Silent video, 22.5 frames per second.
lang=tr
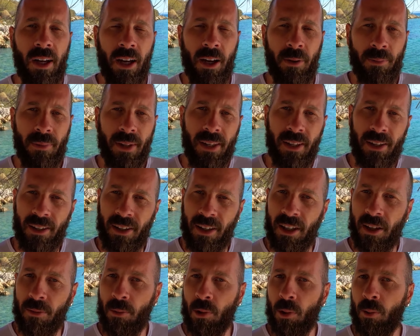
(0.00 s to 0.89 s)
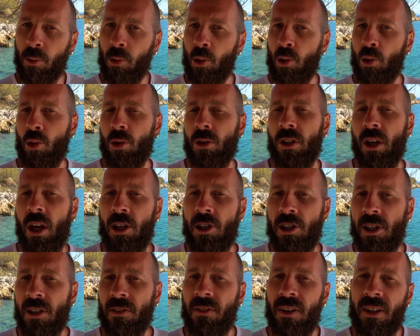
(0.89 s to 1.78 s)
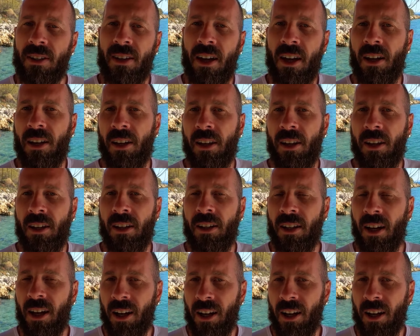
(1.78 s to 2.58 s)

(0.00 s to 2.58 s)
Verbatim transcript: Hem de dediğim gibi küçük taşlık vesairelerin